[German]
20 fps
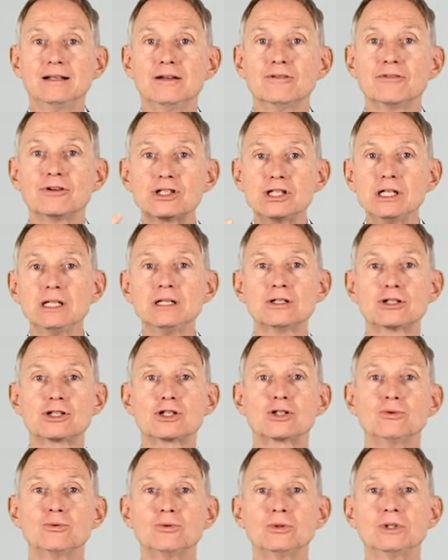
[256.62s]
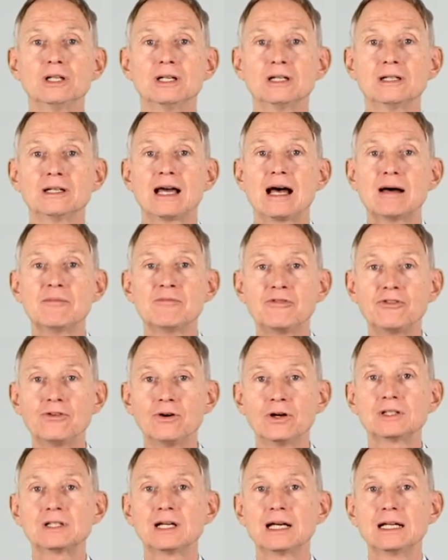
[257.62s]
Verschiedene Studien haben
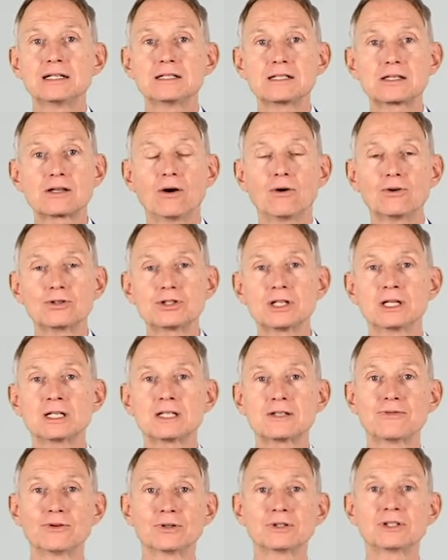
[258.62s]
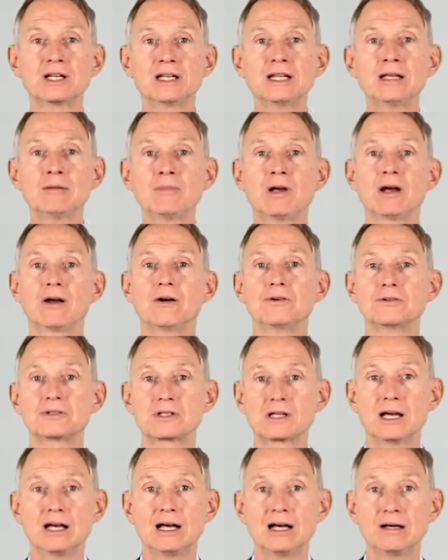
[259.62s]
Vorteile des Coachings für Unternehmen
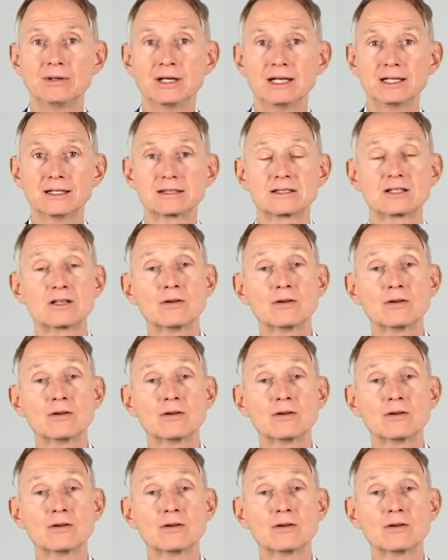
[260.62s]
herausgearbeitet.